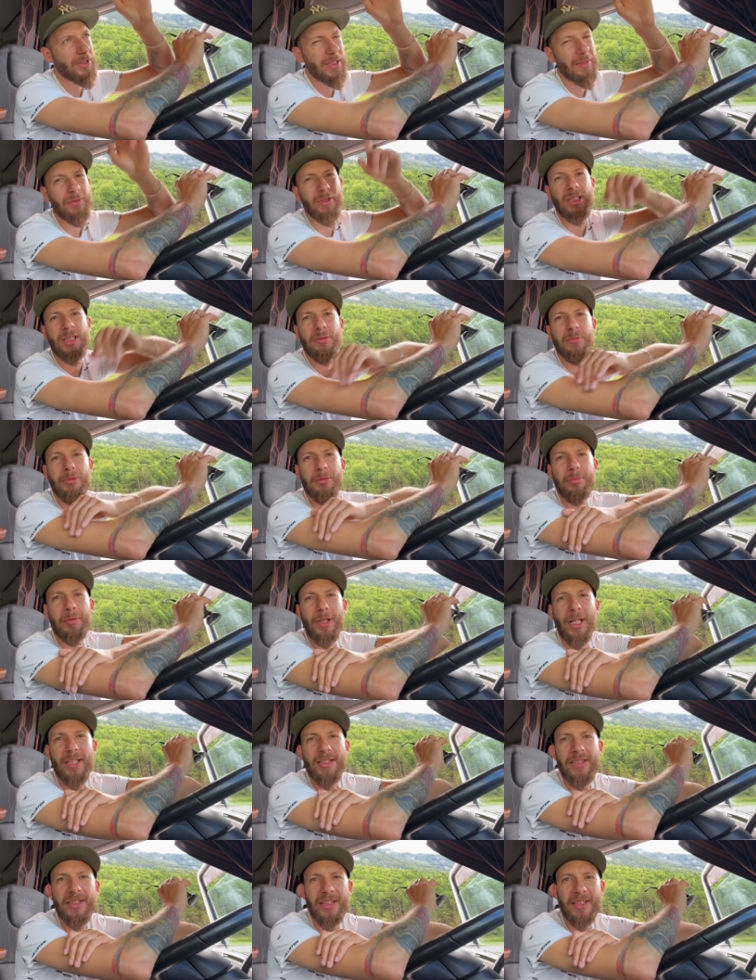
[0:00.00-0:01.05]
dawno temu był
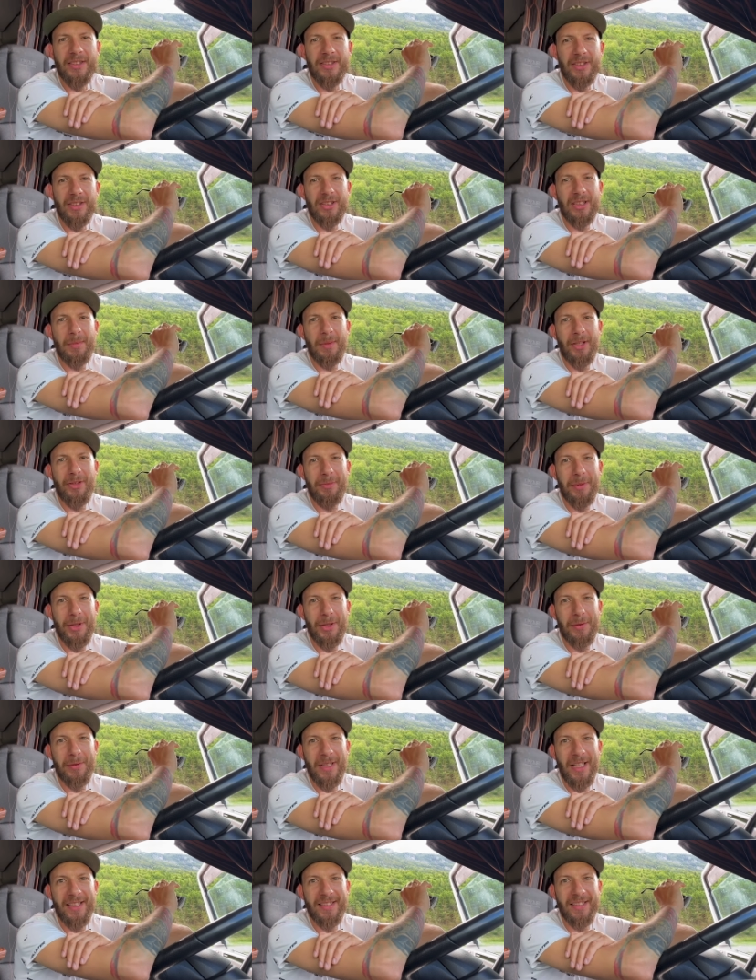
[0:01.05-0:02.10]
poradnik, co zabrać w pierwszą
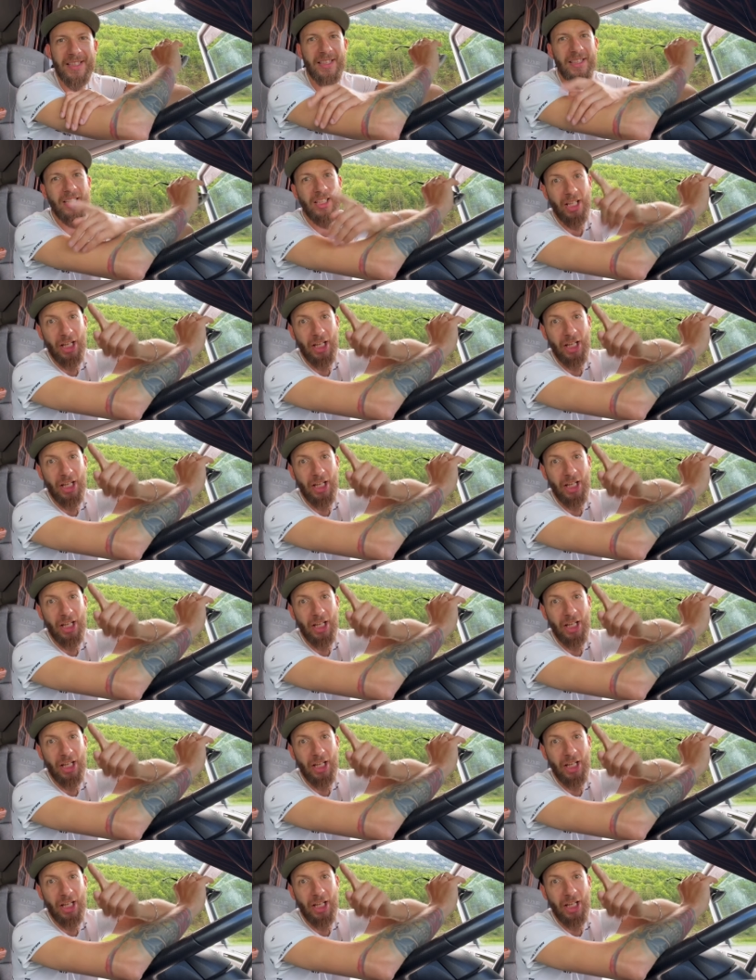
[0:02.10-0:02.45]
trasę.